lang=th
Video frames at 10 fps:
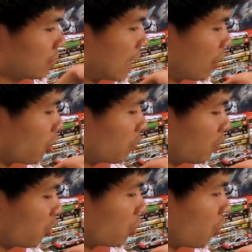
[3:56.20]
จากอนโม
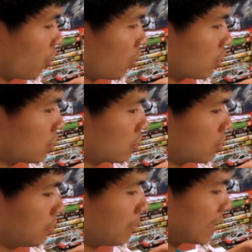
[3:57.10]
โมโกะ
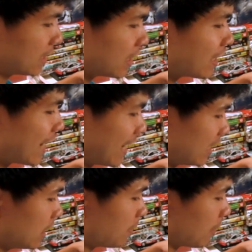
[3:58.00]
มาสเตอร์เกรด
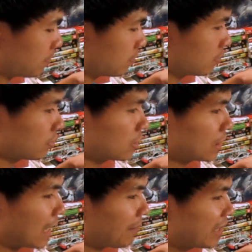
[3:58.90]
นี่แบบ
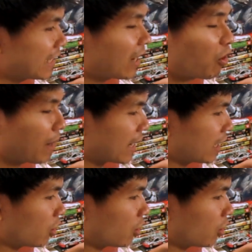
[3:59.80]
ทำดีเทลมาได้